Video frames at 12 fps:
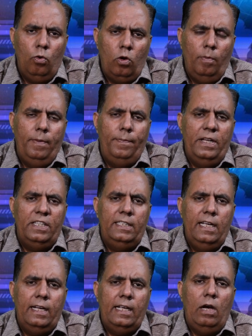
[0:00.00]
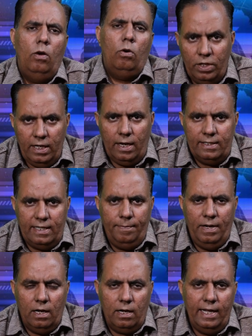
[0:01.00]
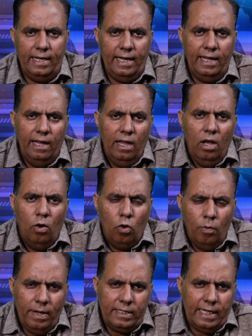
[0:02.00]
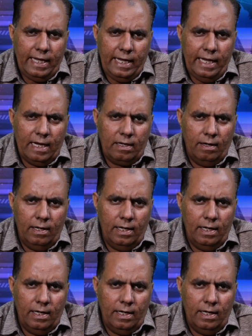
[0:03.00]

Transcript: उनको भी पेश किया गया और उनकी हाज़िरी भी लगाई गई उनमें से एक